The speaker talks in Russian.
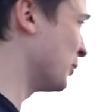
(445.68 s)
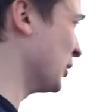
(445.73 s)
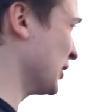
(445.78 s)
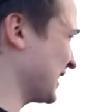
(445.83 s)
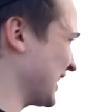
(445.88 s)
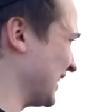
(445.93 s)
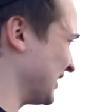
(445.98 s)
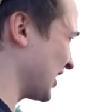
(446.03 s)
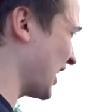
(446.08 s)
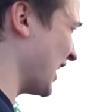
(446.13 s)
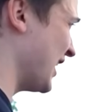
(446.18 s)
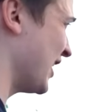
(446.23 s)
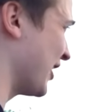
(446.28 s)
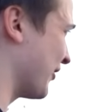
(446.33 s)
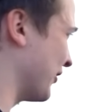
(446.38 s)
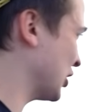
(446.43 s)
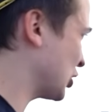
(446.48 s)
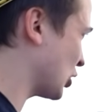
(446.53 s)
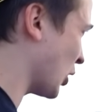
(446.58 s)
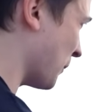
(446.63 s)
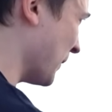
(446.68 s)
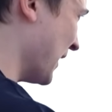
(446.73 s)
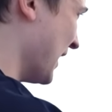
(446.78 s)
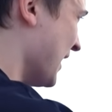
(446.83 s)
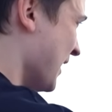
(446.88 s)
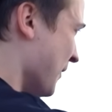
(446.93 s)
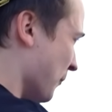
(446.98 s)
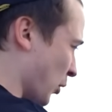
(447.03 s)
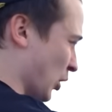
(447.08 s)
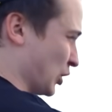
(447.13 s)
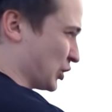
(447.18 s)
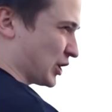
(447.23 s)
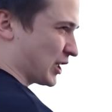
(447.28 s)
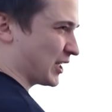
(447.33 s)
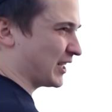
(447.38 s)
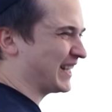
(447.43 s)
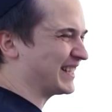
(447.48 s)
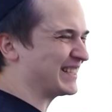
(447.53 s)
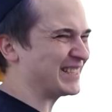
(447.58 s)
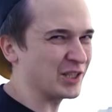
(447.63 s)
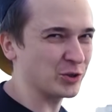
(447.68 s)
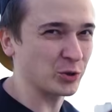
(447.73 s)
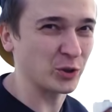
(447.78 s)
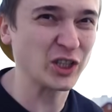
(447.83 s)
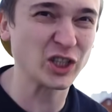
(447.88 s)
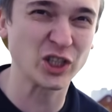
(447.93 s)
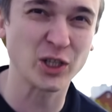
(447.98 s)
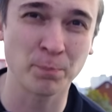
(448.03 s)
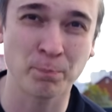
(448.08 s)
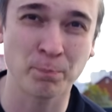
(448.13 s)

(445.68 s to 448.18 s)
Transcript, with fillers: будет контролировать, чтобы мой шоколад никто даже